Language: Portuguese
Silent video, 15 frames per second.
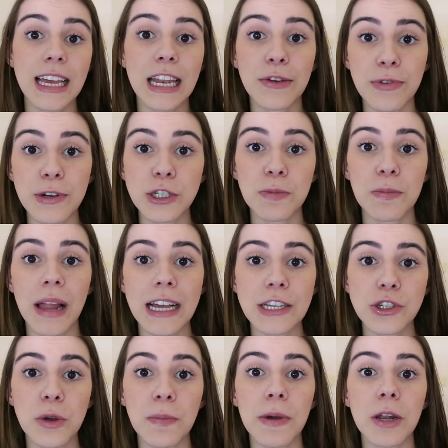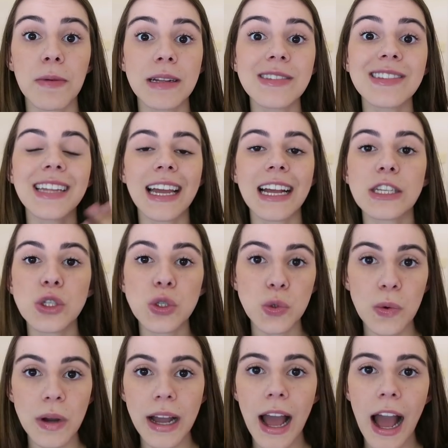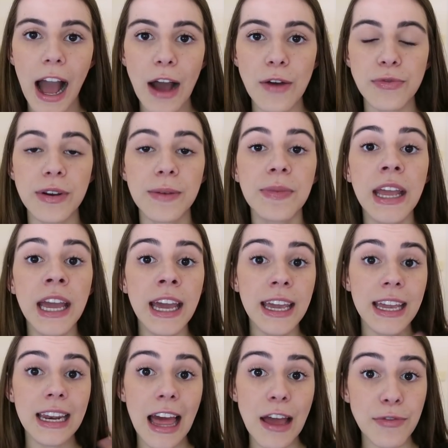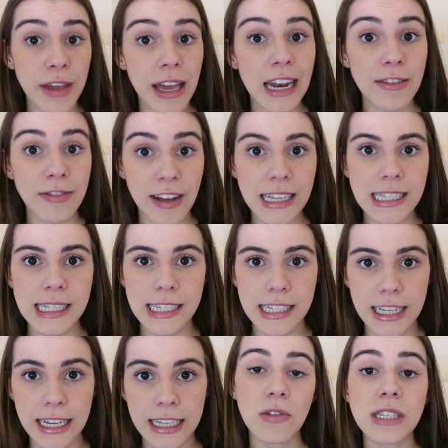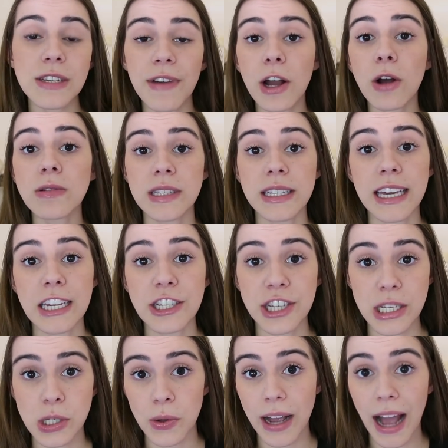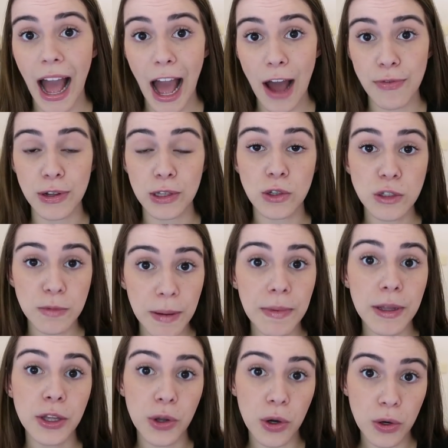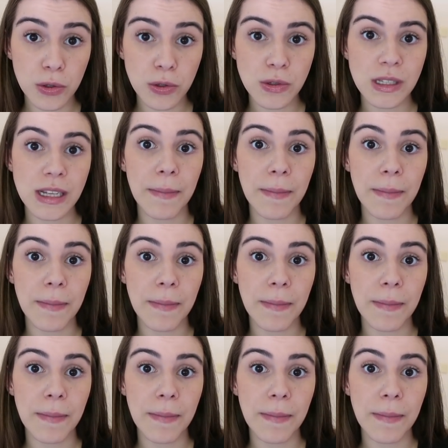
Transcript: se ela for de plástico, pelo menos tenha a sua garrafa e leve ela vazia. Você vai conseguir encher a sua garrafa nos bebedouros